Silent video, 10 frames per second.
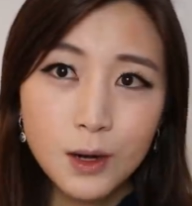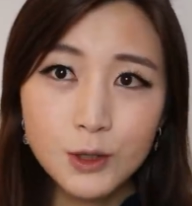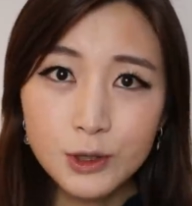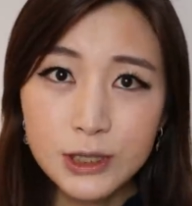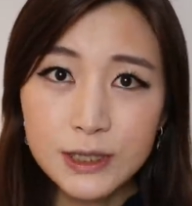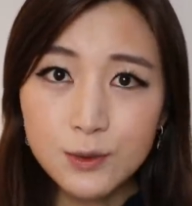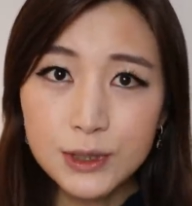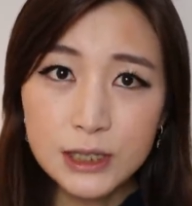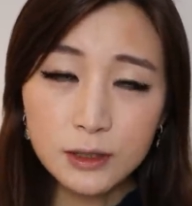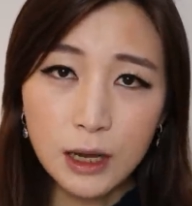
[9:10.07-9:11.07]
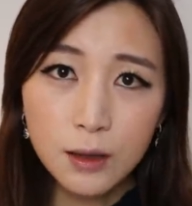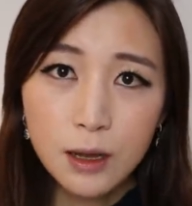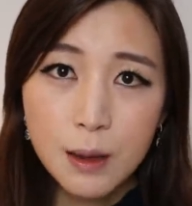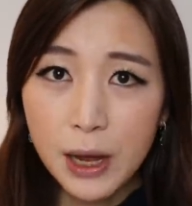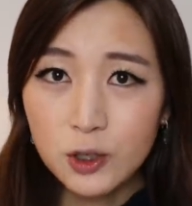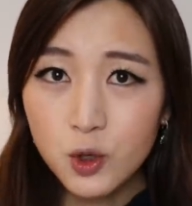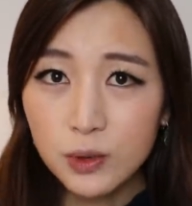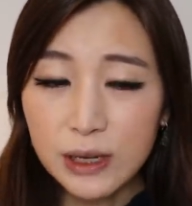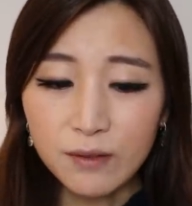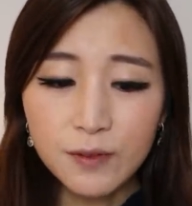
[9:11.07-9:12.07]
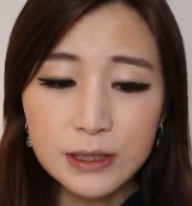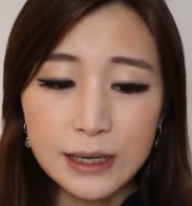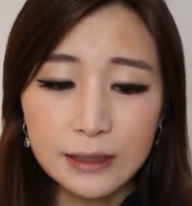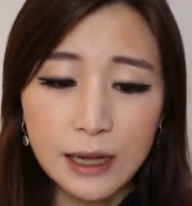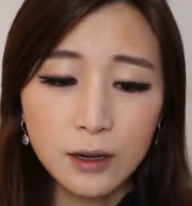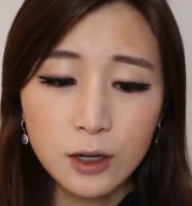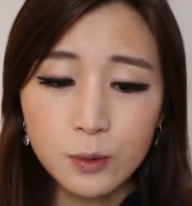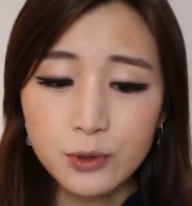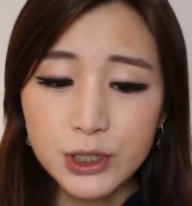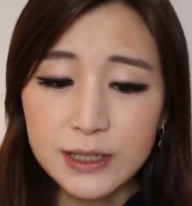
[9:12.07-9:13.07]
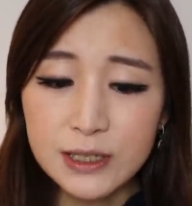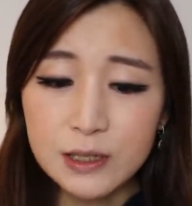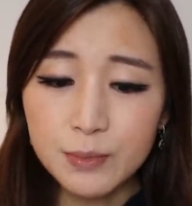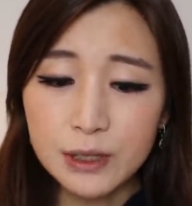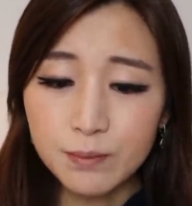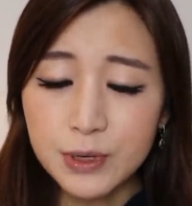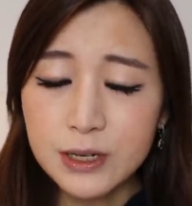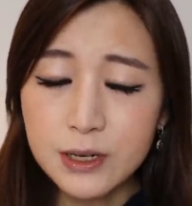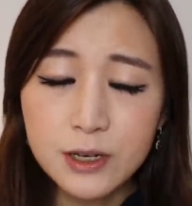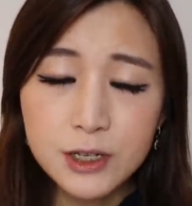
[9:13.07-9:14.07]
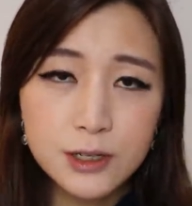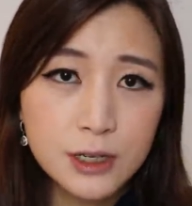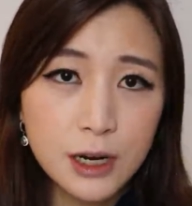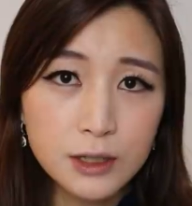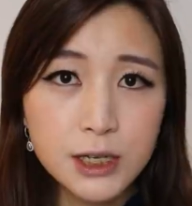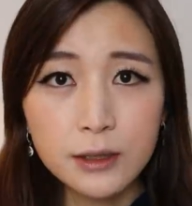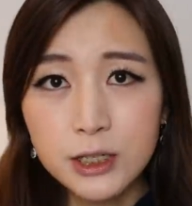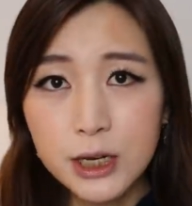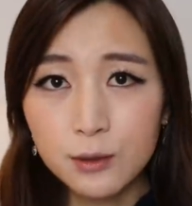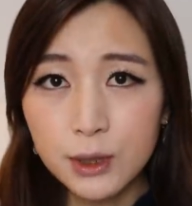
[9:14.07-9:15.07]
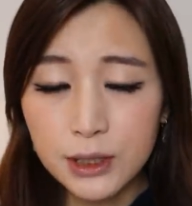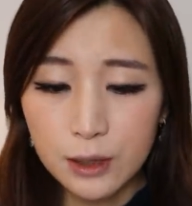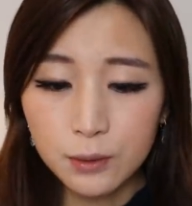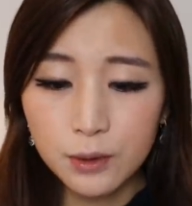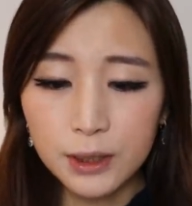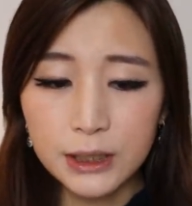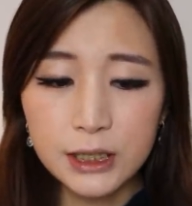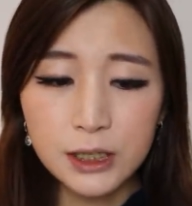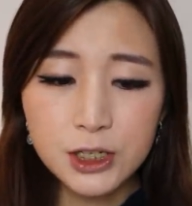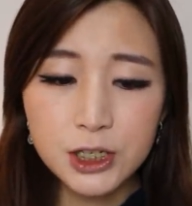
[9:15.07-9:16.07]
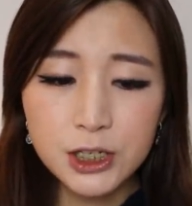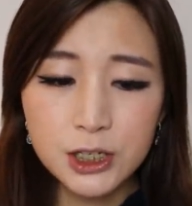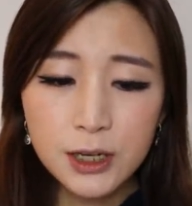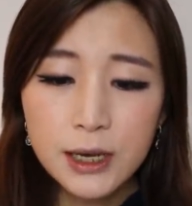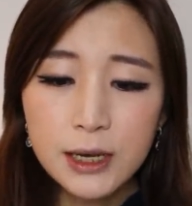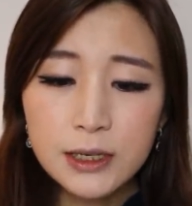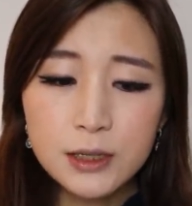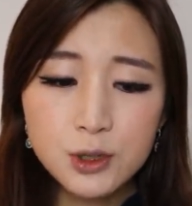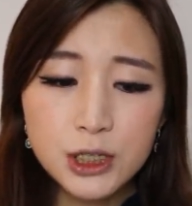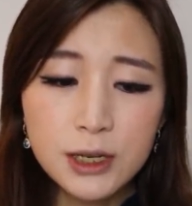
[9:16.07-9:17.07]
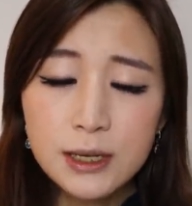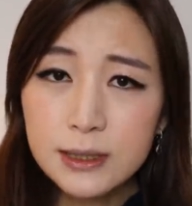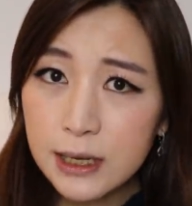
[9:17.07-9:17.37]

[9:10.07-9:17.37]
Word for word: 而作者继续介绍到，把重点放在党而不是习近平本人身上，这样的战略也忽略了一个事实，也就是。